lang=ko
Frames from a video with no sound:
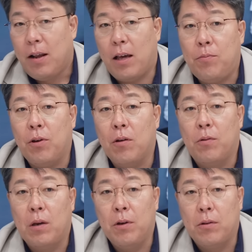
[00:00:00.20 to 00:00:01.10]
핵심적인 게
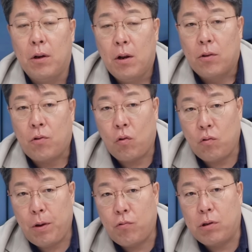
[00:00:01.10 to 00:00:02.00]
뭐냐면 네. 예.
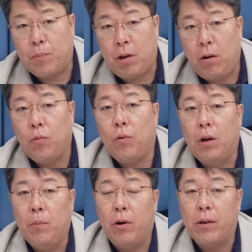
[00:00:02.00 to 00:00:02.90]
1997년도에
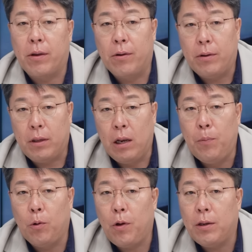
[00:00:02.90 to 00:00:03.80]
일본에서요.
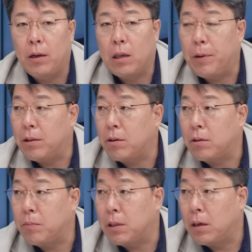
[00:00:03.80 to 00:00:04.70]
일본 회의라는 게
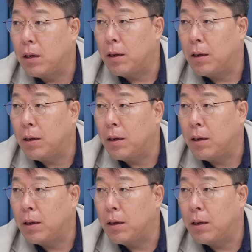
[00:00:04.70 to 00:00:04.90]
만들어집니다.